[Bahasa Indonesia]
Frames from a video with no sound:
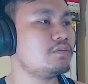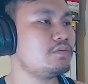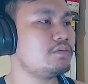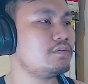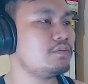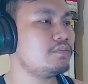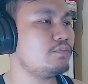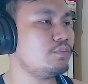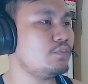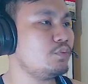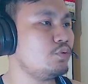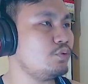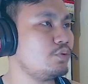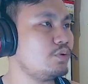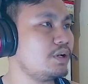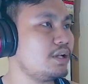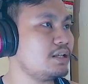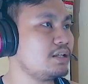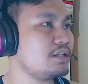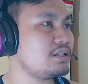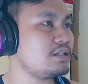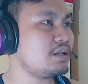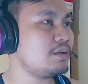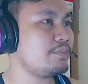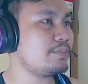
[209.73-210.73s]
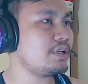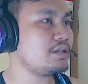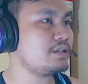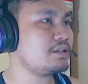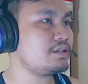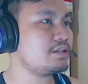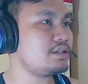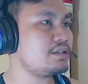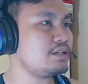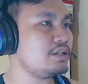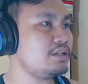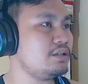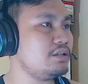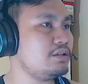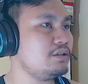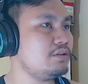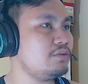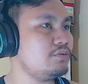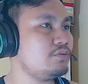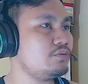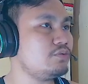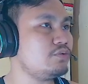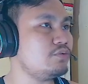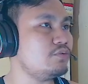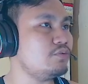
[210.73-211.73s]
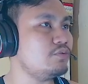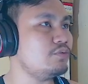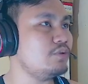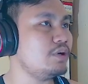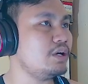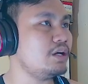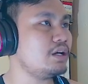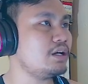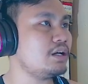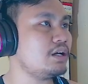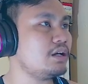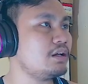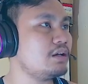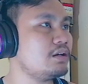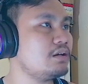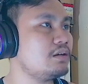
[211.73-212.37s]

Mona sama Singkyu doang kah?